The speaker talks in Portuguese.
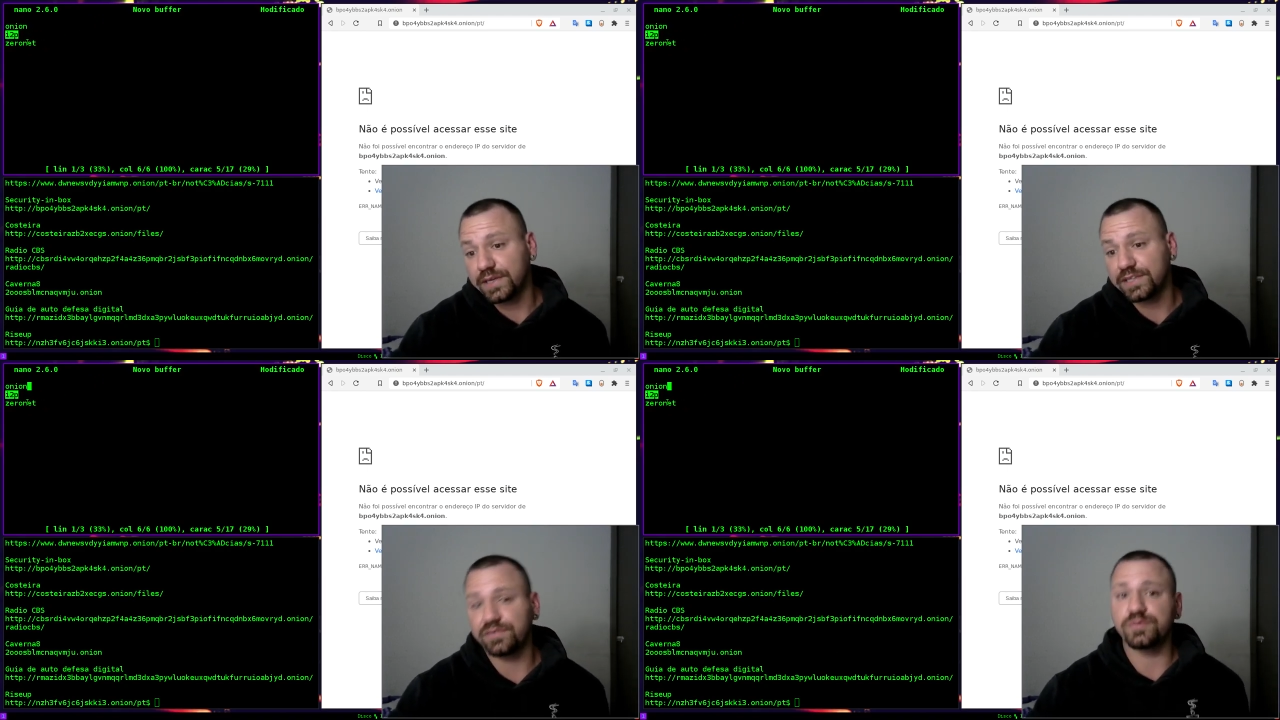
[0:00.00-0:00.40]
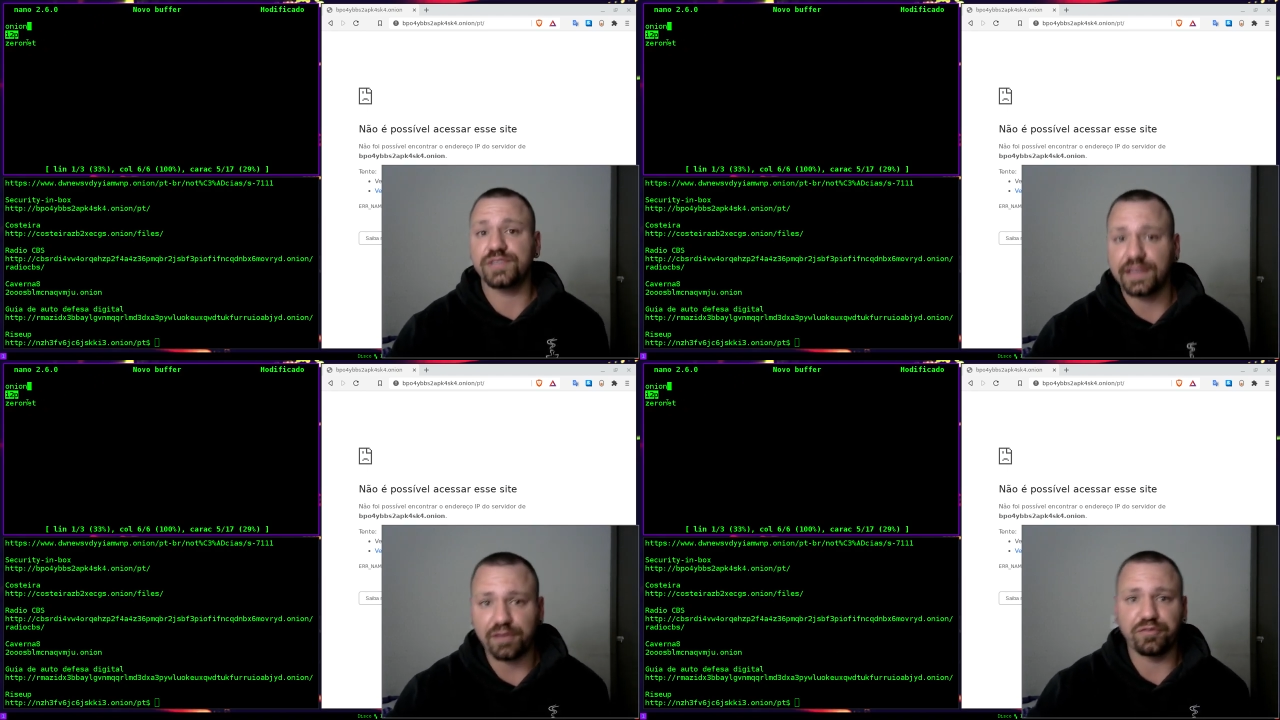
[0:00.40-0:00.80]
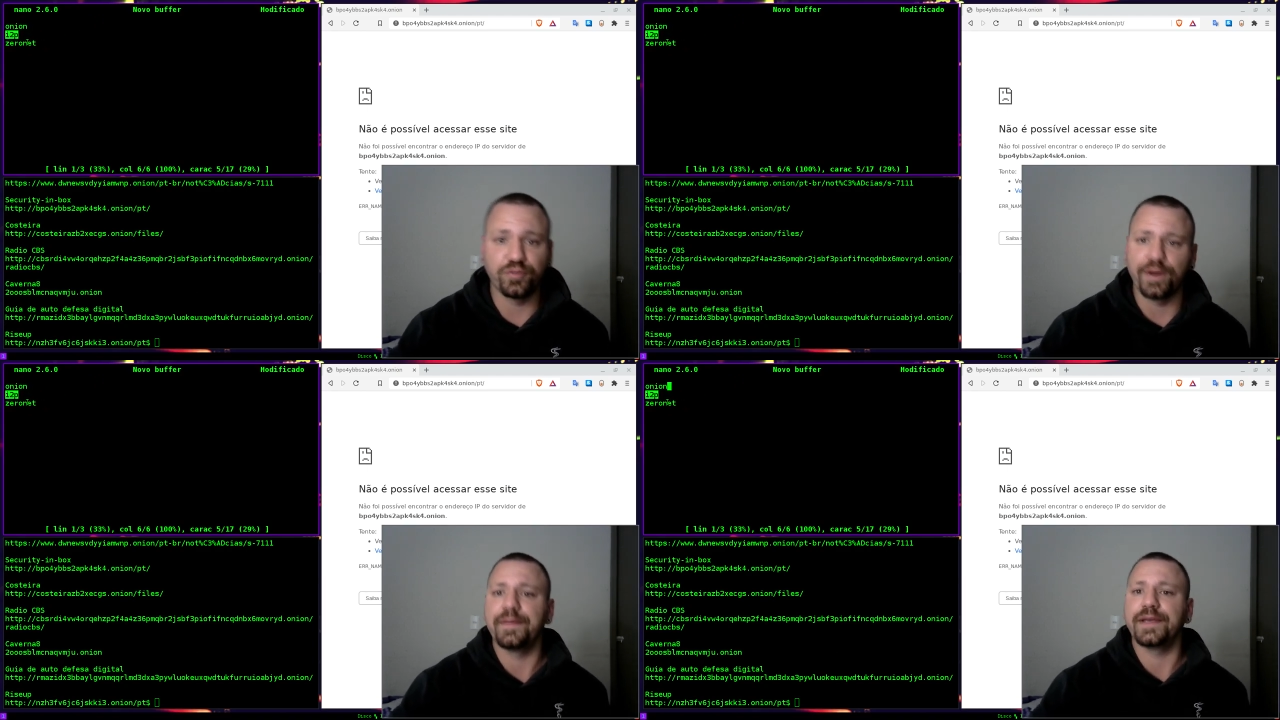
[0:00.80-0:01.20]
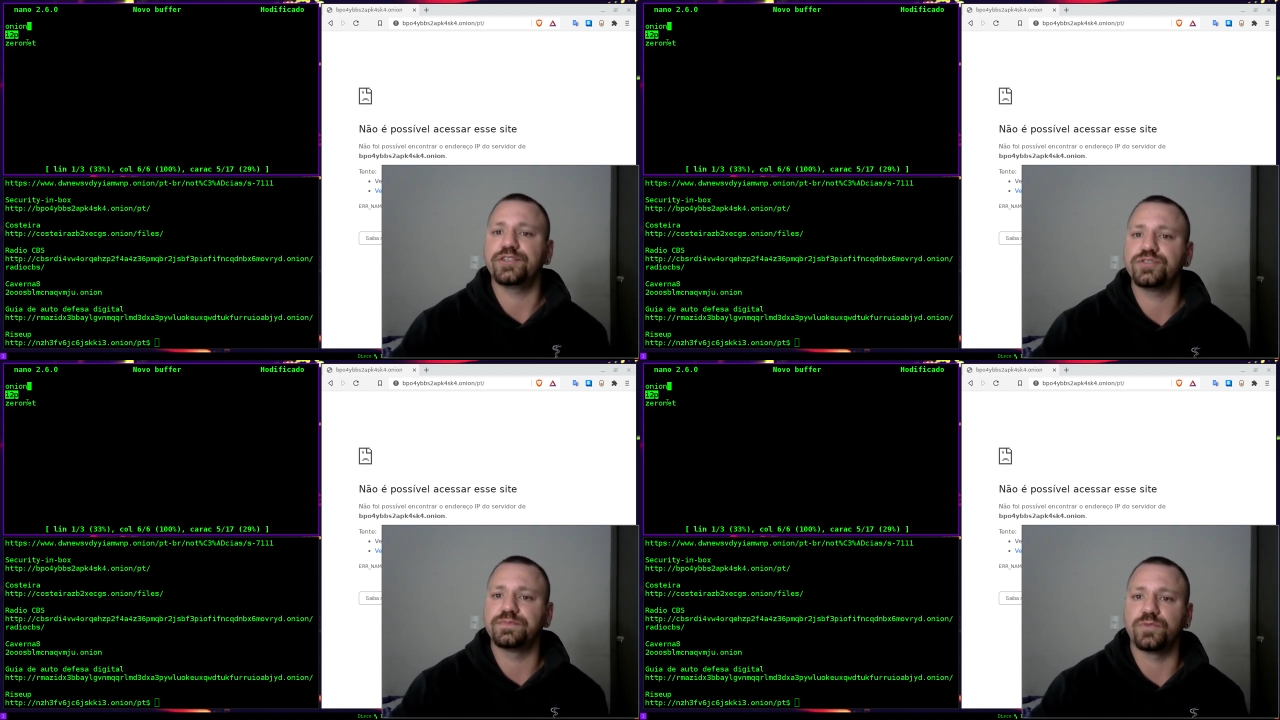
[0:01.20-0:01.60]
mas vamos tentar
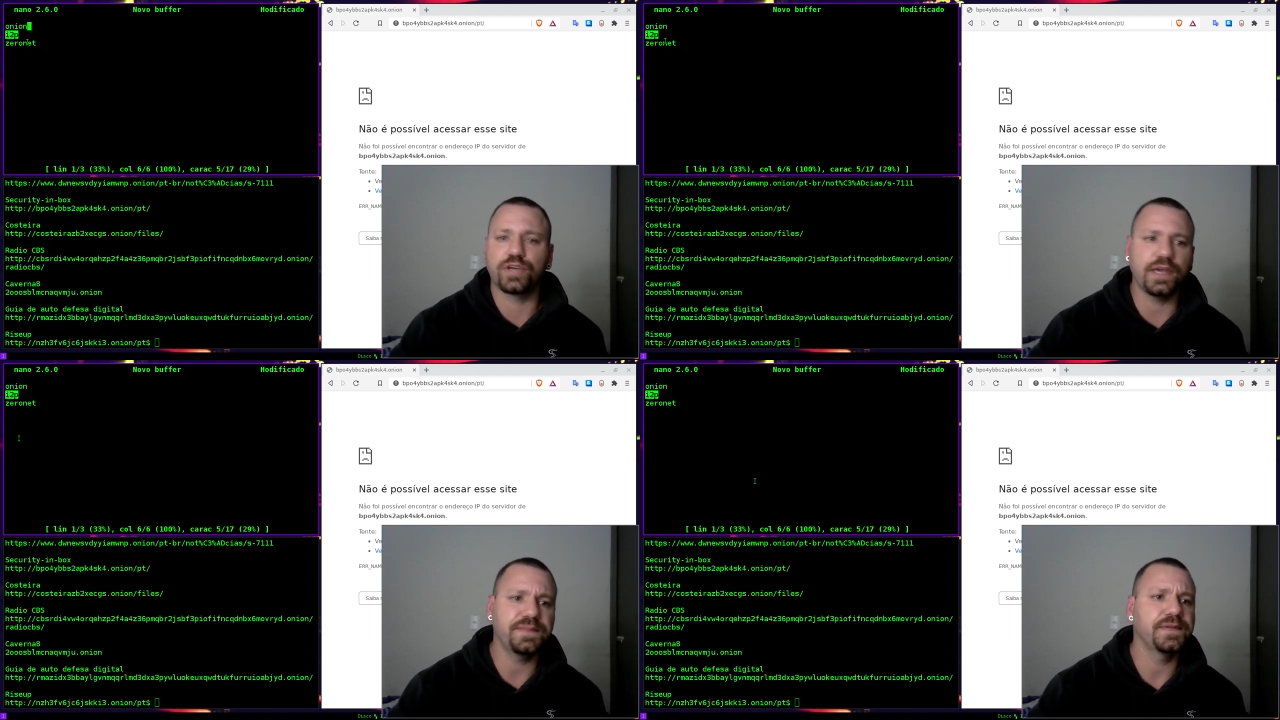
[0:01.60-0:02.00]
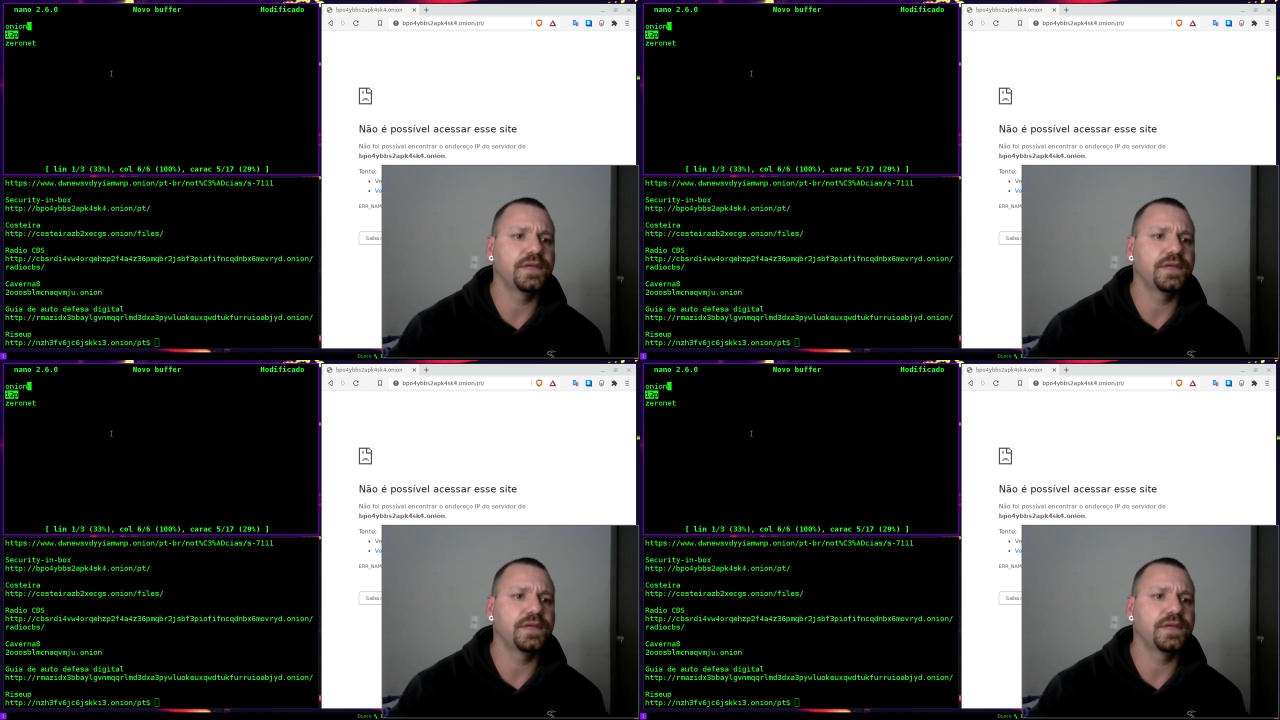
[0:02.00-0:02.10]
futuramente, ok?